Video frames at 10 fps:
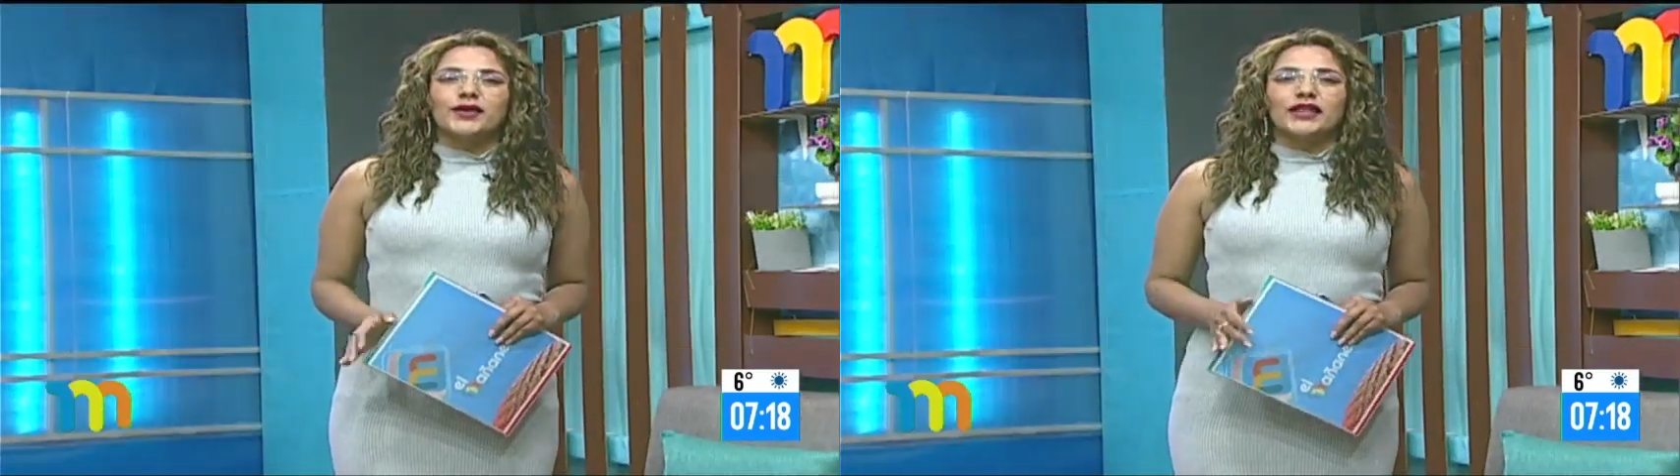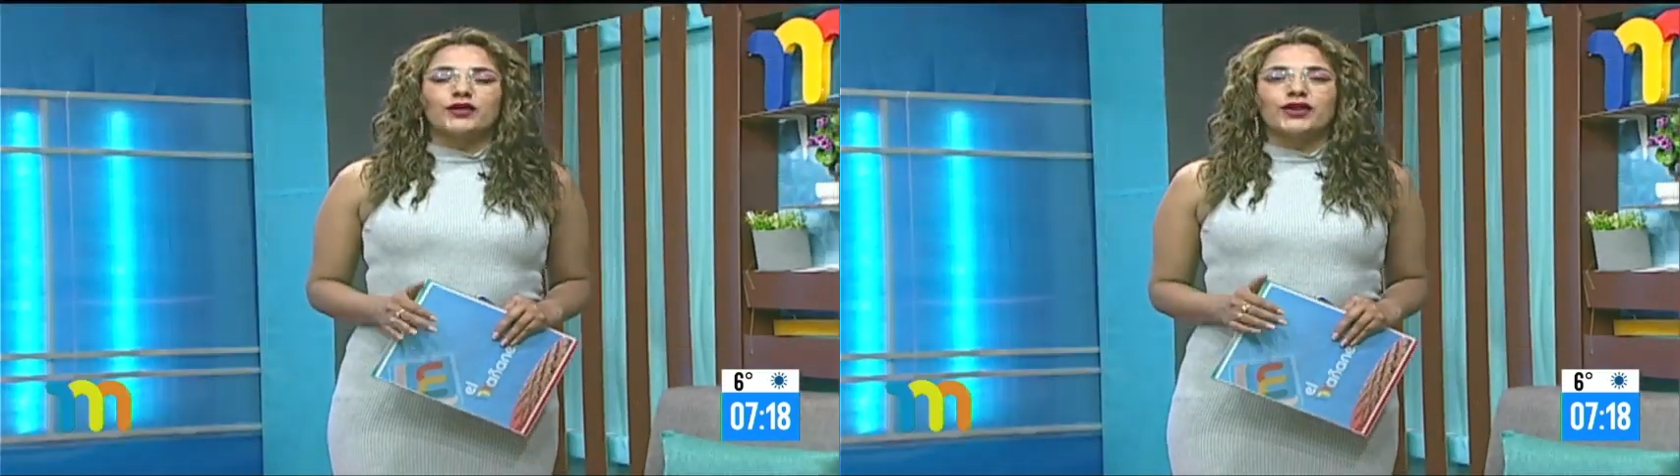
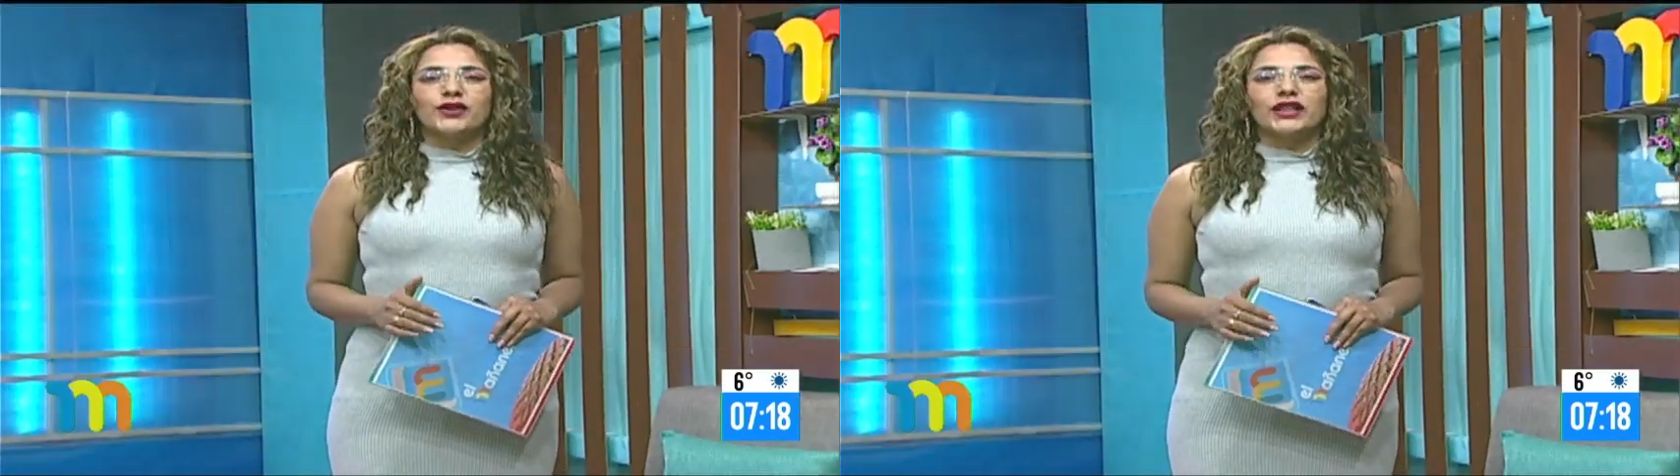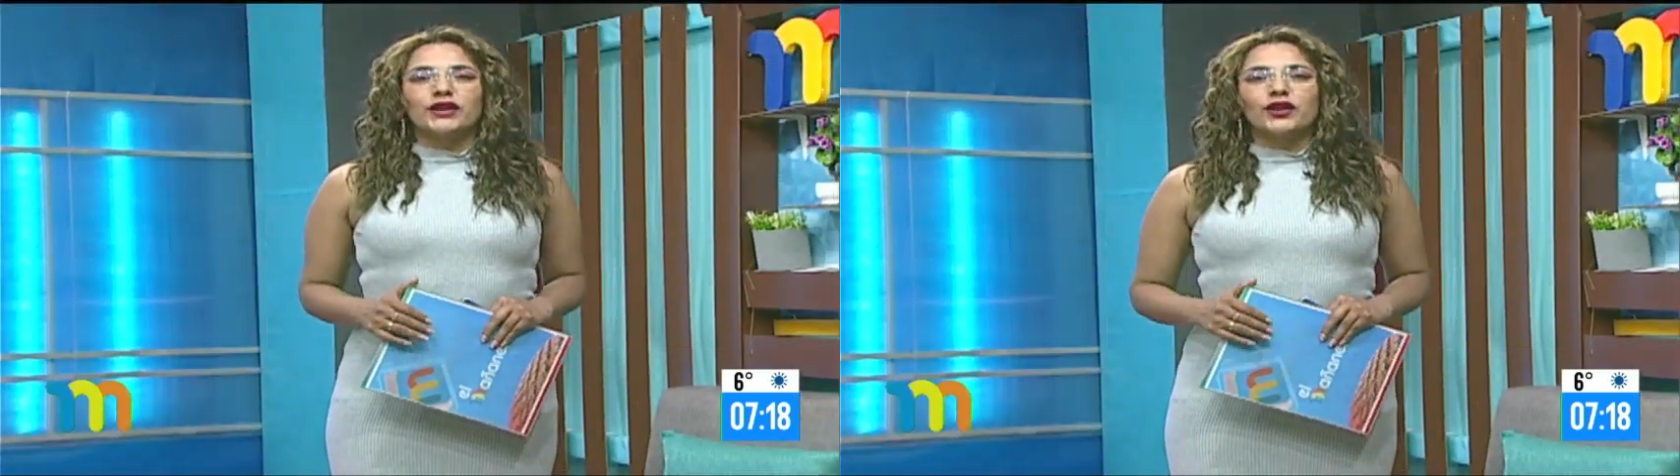nuestro
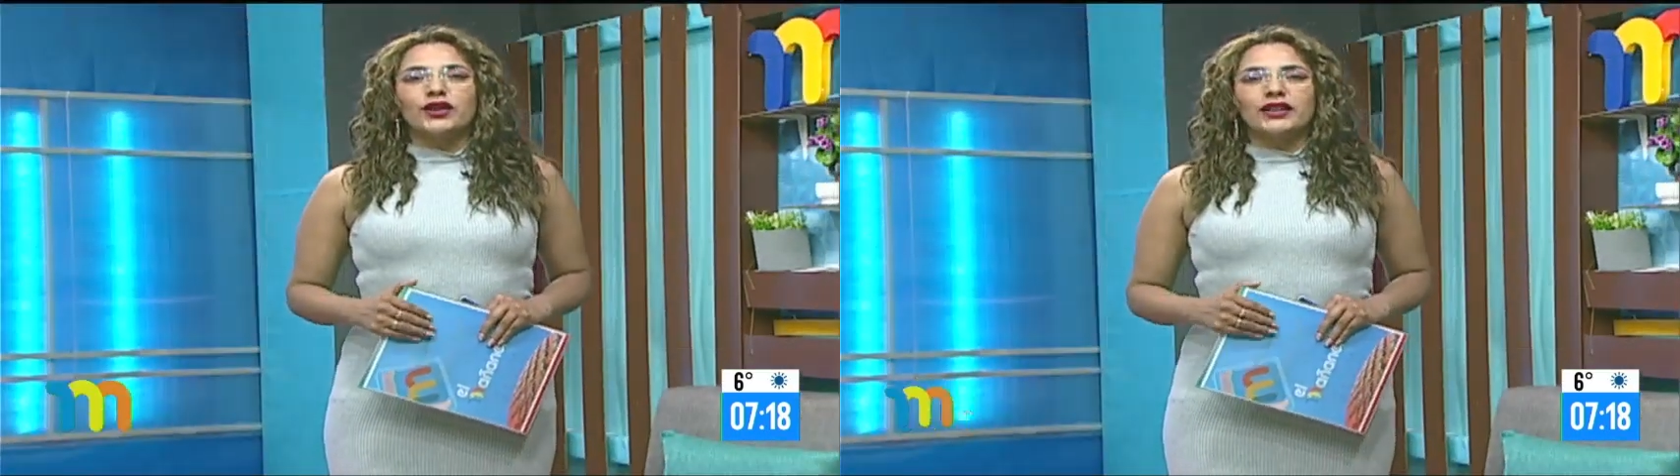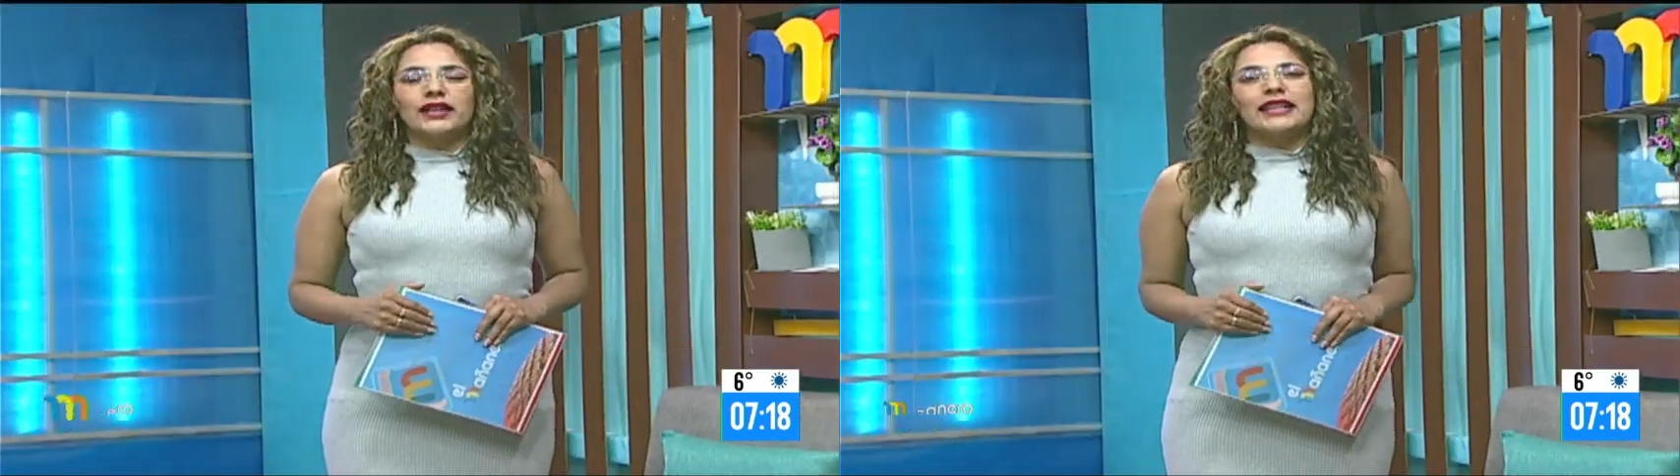sector
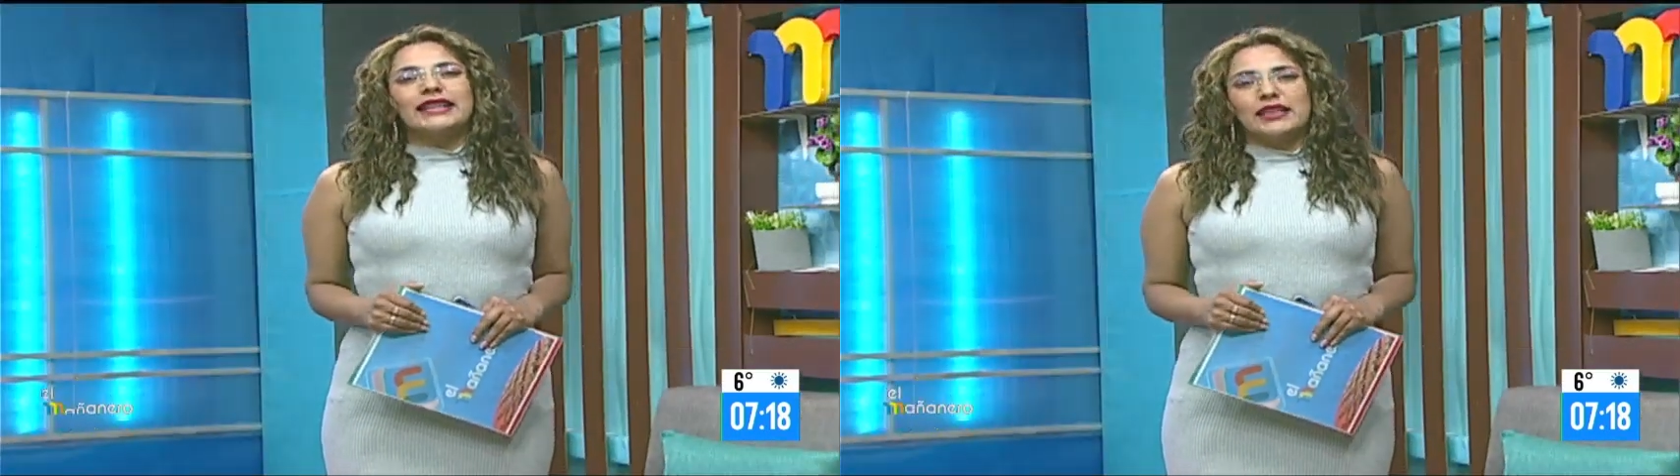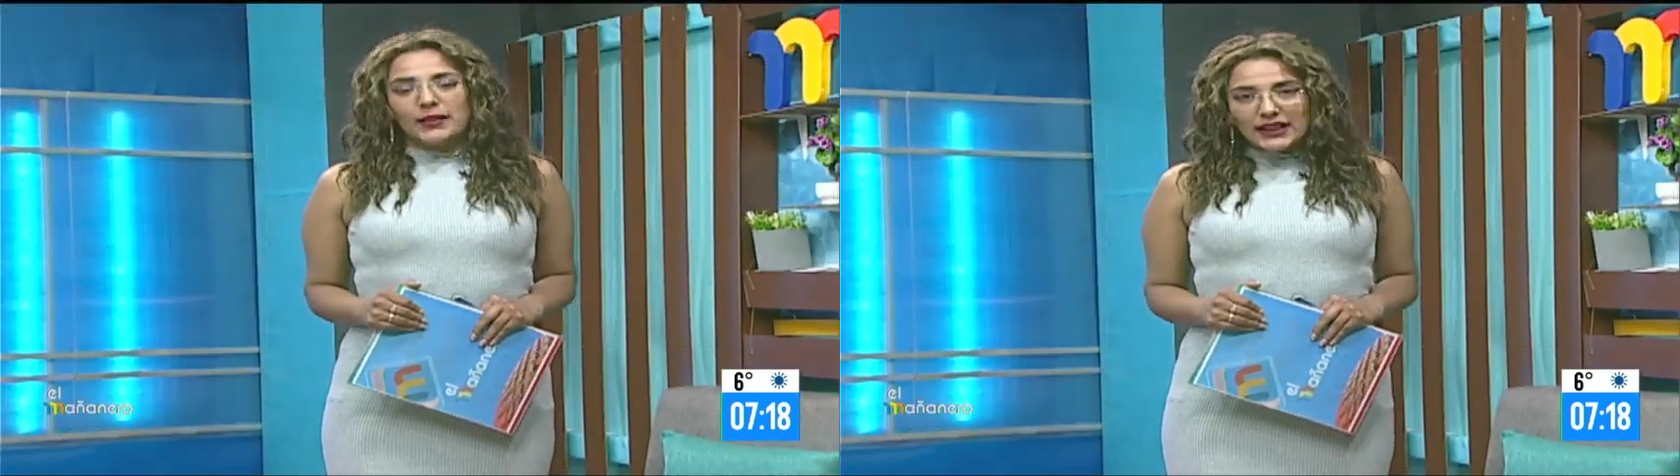tema
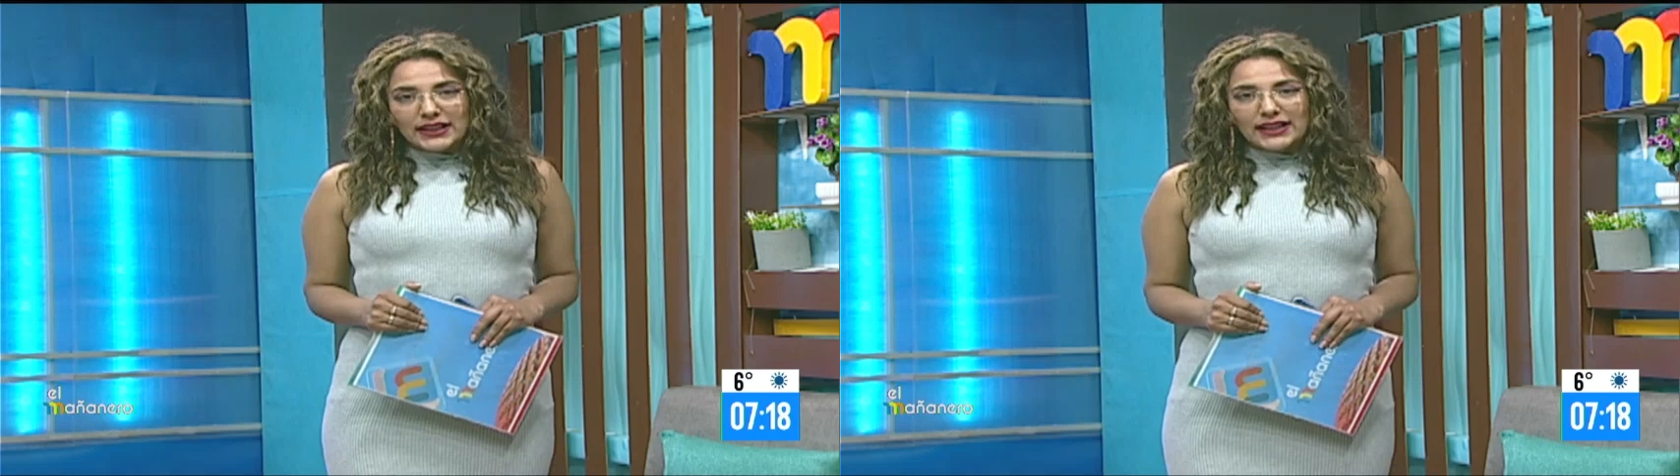del día,